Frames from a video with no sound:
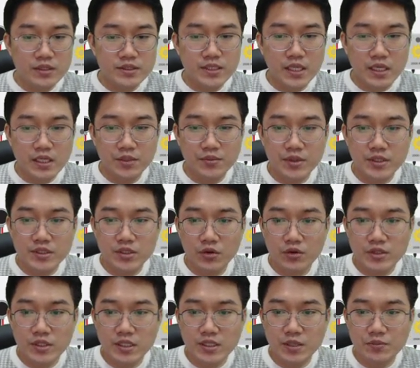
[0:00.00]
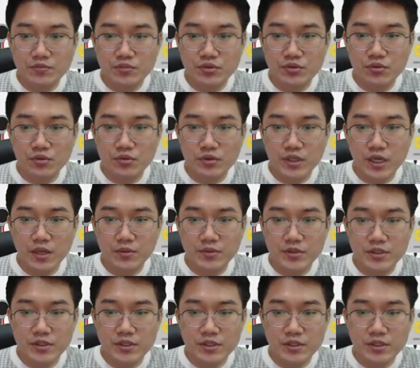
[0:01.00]
자 그러면은 여기다 이제
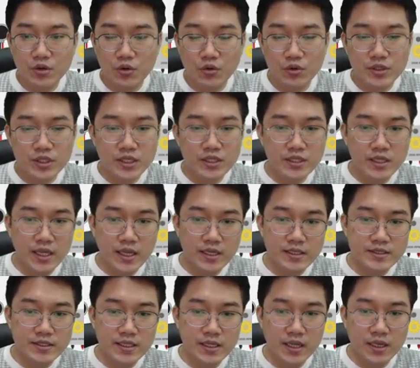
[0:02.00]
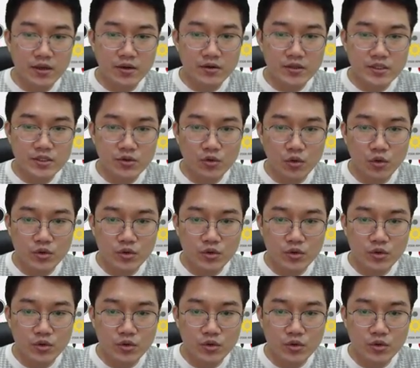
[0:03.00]
프로그램을 코딩을 해야 하잖아요 그